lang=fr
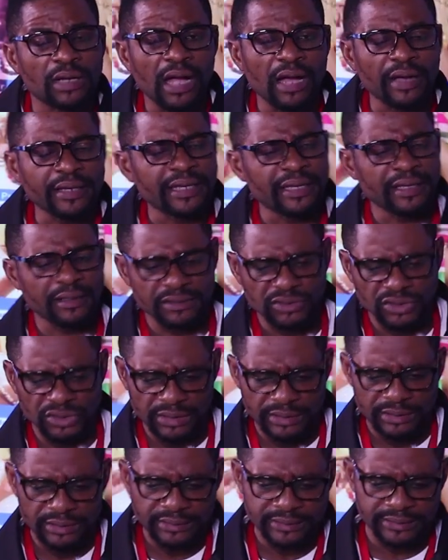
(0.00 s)
carrière, je
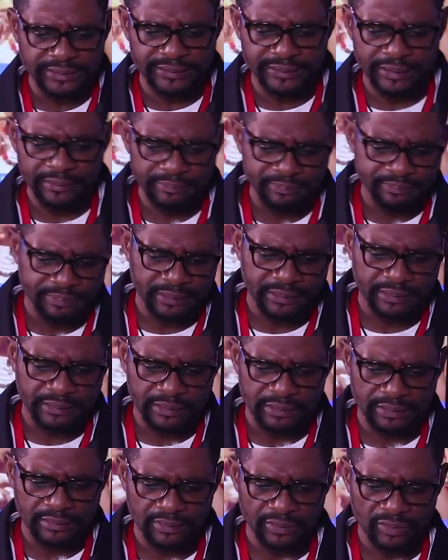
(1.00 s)
ne sais
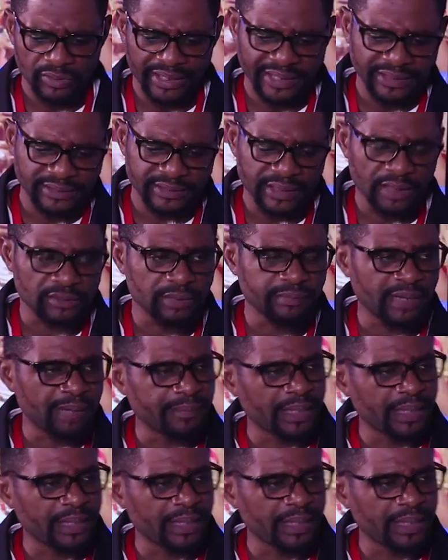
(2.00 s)
pas exactement,